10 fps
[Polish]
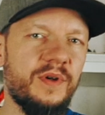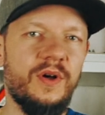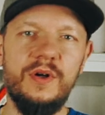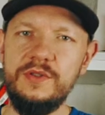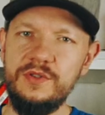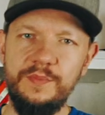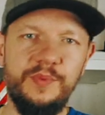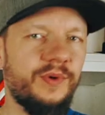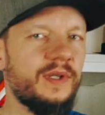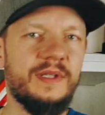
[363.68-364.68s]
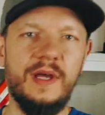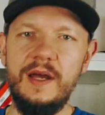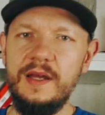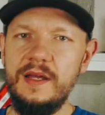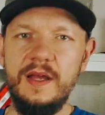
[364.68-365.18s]
blog, czy
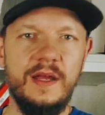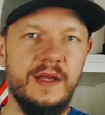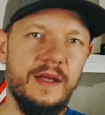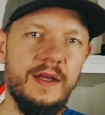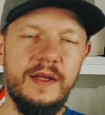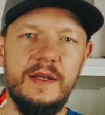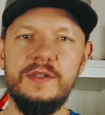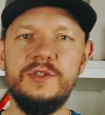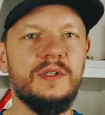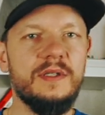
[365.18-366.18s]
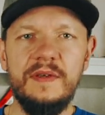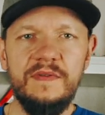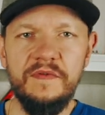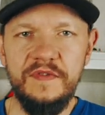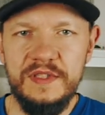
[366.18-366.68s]
płyta, czy nie
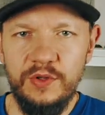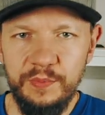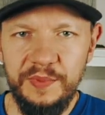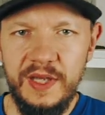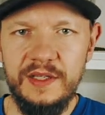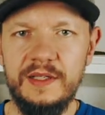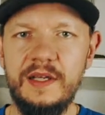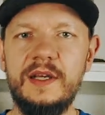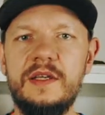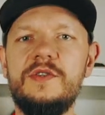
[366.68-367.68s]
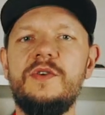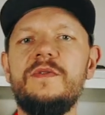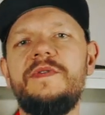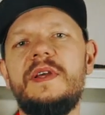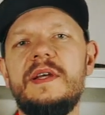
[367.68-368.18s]
wiem, wystąpienie na jakiejś
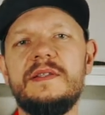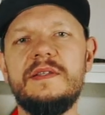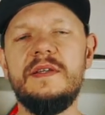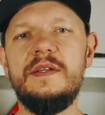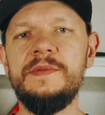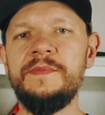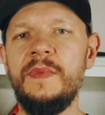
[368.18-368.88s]
konferencji,